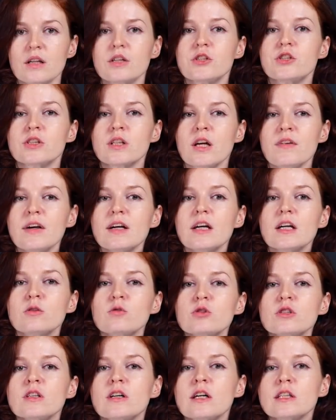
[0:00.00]
Человека
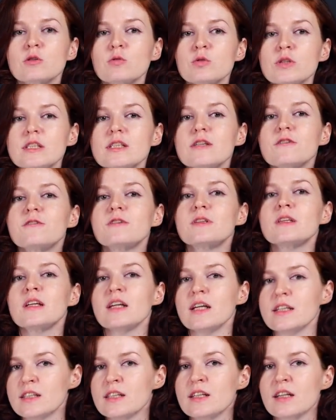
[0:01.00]
нужно осудить в
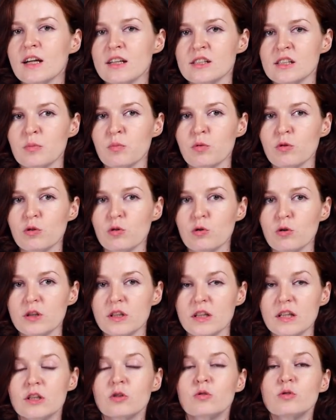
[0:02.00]
третий раз за
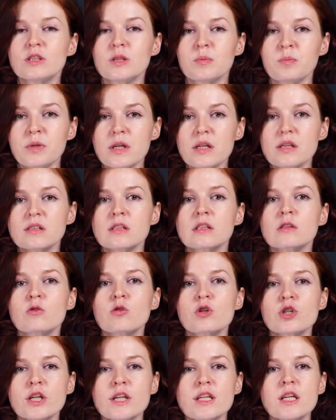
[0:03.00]
полгода, но теперь за
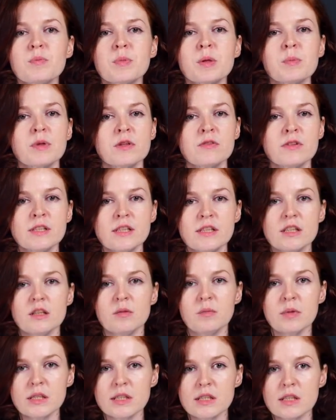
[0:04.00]
нарушение при проведении
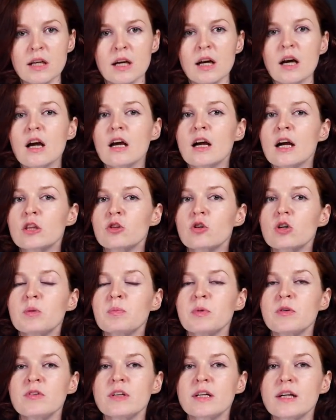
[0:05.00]
митинга, которые
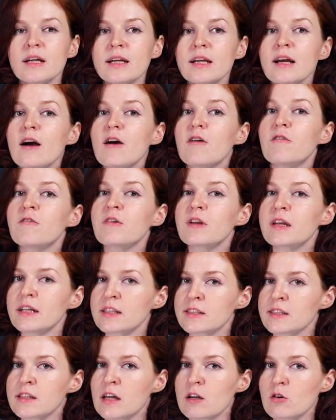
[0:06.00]
повлекли вред
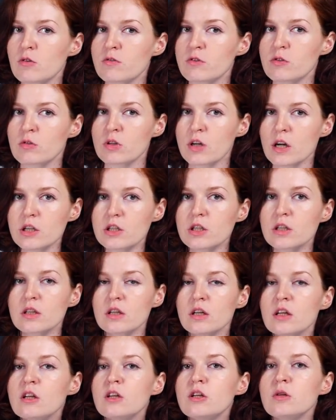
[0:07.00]
здоровью граждан
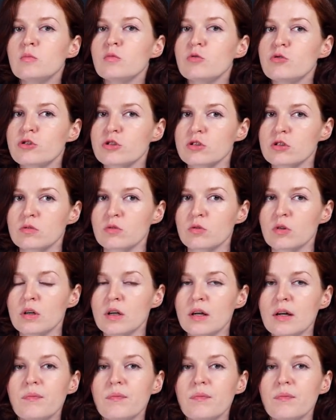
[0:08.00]
или имуществу.